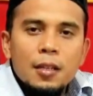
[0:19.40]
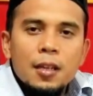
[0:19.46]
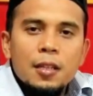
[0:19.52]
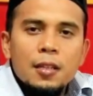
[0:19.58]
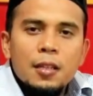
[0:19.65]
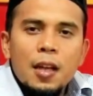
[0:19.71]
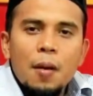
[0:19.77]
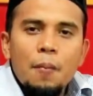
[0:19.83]

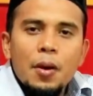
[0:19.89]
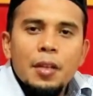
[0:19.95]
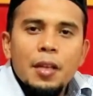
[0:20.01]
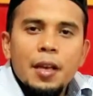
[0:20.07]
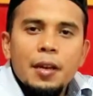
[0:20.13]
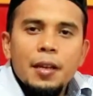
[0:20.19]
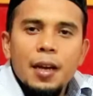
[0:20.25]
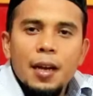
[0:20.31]
kita
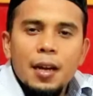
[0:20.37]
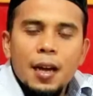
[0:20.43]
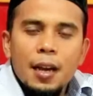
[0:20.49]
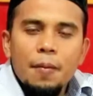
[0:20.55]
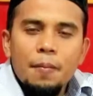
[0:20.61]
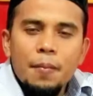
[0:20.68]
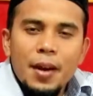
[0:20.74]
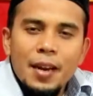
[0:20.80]

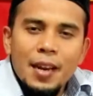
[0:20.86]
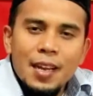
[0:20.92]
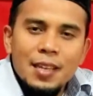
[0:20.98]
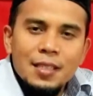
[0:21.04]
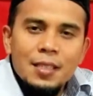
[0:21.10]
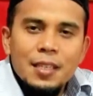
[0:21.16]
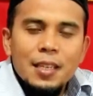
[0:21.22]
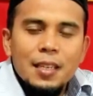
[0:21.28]
menyediakan
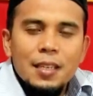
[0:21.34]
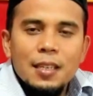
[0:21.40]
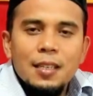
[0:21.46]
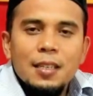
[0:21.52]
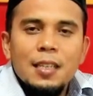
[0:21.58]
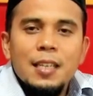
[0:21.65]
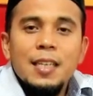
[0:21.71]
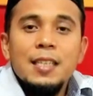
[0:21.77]
manasik
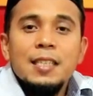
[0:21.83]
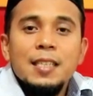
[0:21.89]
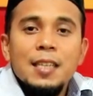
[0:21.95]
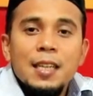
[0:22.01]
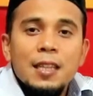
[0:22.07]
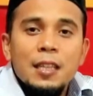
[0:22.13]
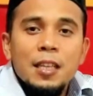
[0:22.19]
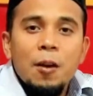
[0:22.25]
di
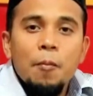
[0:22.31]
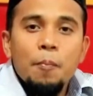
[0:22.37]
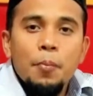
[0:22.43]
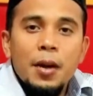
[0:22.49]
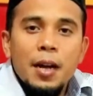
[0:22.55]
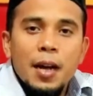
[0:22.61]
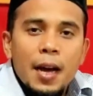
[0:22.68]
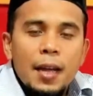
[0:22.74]
setiap
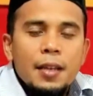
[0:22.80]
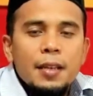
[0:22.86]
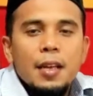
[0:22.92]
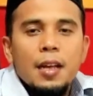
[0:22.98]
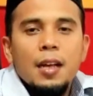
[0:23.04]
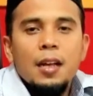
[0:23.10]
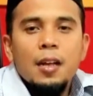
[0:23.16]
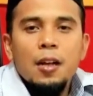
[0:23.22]

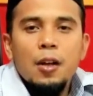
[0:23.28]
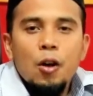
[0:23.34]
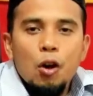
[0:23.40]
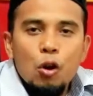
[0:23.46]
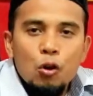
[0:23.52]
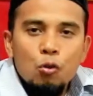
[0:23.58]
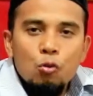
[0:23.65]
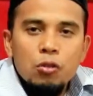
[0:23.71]
pekannya,
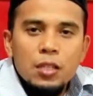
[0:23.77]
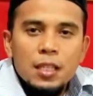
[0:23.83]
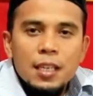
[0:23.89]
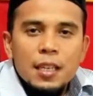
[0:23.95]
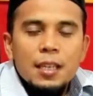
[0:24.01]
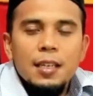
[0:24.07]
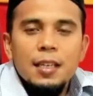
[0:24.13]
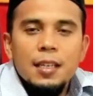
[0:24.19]

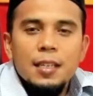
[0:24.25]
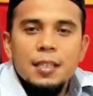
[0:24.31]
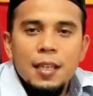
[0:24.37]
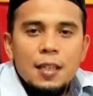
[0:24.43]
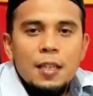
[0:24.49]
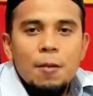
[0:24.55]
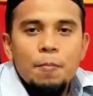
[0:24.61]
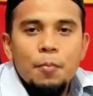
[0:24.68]
rutin di
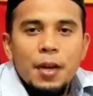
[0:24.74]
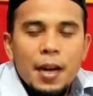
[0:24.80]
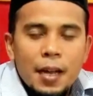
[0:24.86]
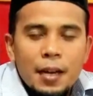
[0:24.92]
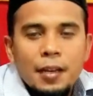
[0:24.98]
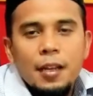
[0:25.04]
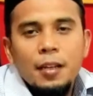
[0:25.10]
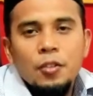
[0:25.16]
setiap
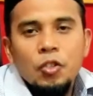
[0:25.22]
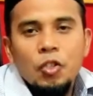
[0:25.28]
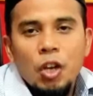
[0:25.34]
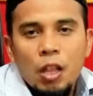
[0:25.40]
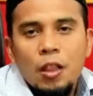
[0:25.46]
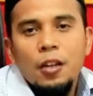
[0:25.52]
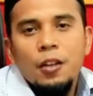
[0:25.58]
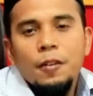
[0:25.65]
pekannya,
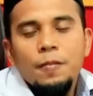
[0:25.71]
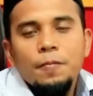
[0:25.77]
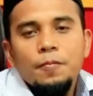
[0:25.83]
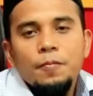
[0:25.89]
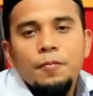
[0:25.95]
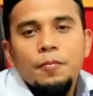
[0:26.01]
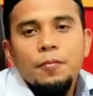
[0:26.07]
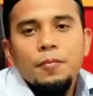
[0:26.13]
insya Allah.
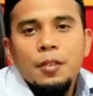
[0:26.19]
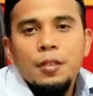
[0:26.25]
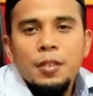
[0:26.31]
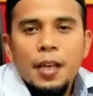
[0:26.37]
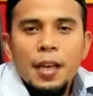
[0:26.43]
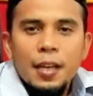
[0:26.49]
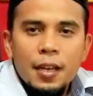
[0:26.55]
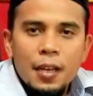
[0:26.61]

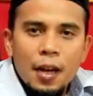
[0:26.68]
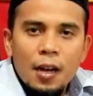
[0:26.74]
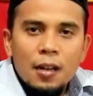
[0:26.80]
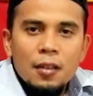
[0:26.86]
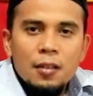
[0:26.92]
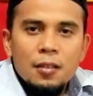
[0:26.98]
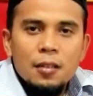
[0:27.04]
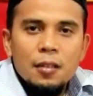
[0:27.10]

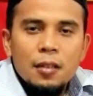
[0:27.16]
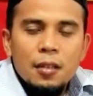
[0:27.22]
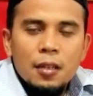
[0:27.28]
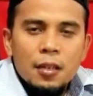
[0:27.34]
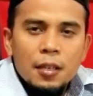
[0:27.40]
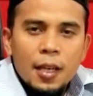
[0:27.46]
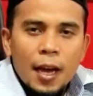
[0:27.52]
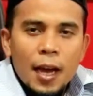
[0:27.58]
Sehingga
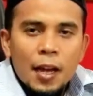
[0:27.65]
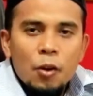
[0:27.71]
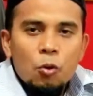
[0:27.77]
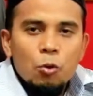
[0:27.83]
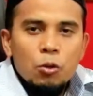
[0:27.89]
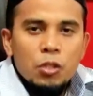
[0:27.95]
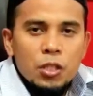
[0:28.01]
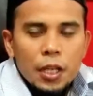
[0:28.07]
dengan
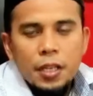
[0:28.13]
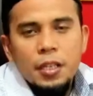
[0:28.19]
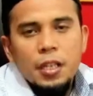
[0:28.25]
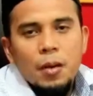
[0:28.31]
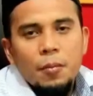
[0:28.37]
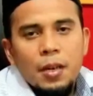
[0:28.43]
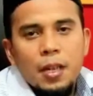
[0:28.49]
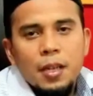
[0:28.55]

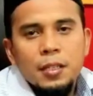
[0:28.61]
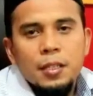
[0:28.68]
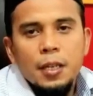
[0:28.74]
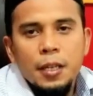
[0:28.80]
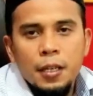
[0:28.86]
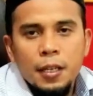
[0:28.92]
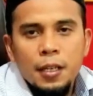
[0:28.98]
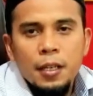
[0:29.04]
rutinnya
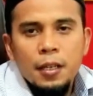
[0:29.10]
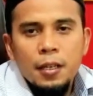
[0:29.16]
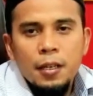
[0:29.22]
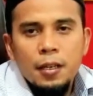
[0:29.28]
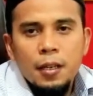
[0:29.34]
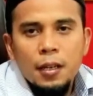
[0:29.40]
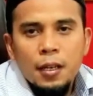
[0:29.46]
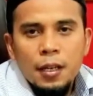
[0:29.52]
manasik
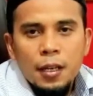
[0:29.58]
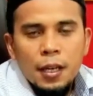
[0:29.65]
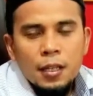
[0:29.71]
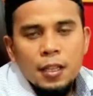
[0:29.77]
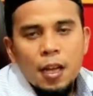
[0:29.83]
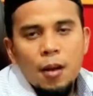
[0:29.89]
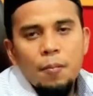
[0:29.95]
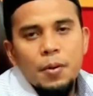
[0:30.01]
ini,
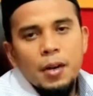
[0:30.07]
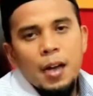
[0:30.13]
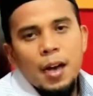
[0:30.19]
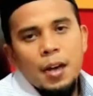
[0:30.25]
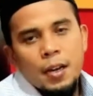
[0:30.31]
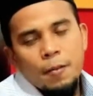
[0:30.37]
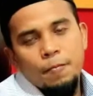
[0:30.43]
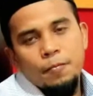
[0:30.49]
kita
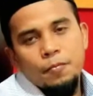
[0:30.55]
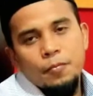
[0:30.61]
berharap